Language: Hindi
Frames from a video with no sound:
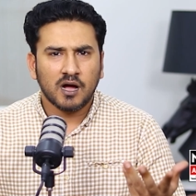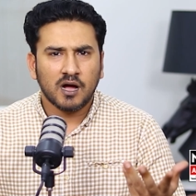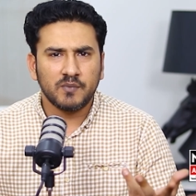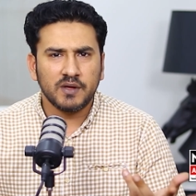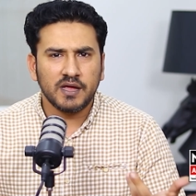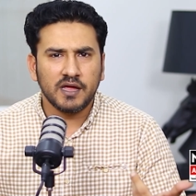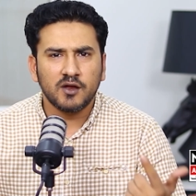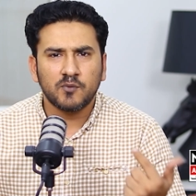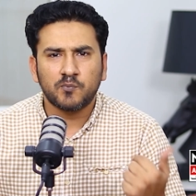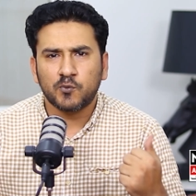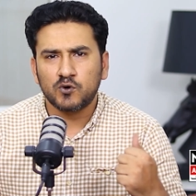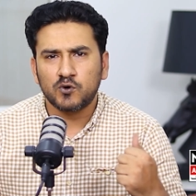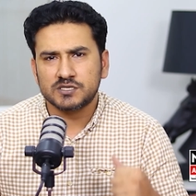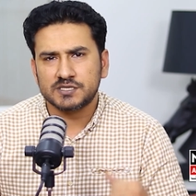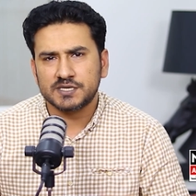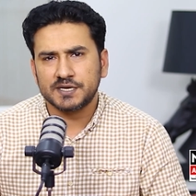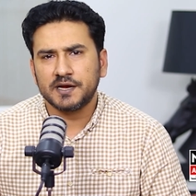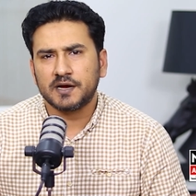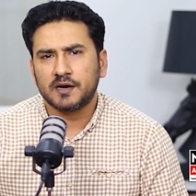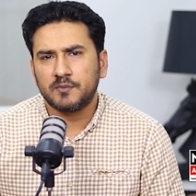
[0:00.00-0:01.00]
हमें एयरपोर्ट
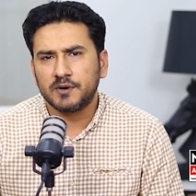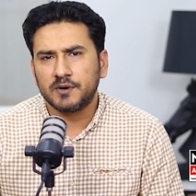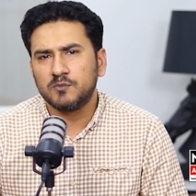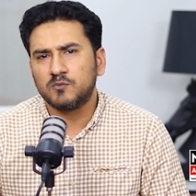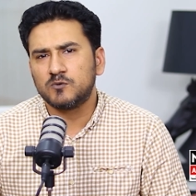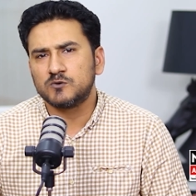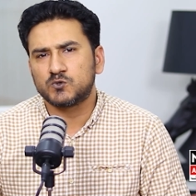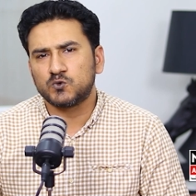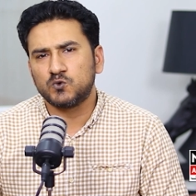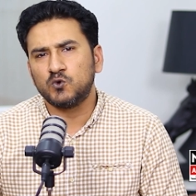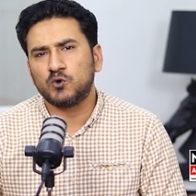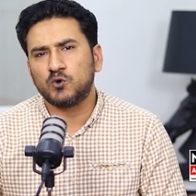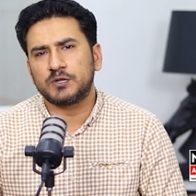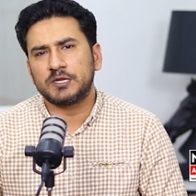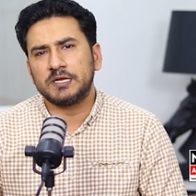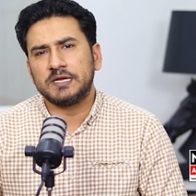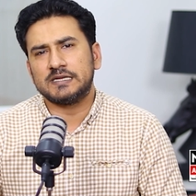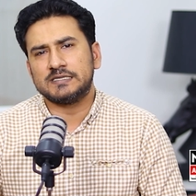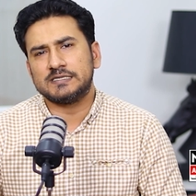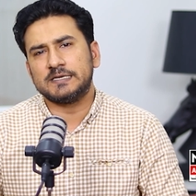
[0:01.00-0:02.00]
से ये खबरें मौसू
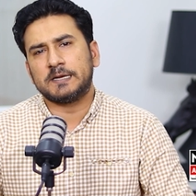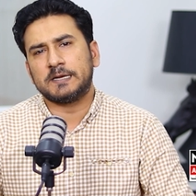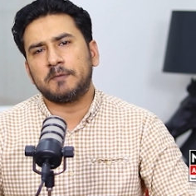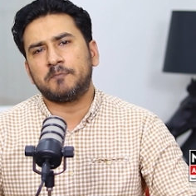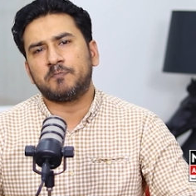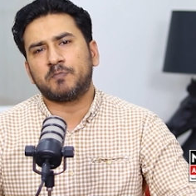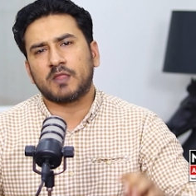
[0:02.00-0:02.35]
होती हैं जी कि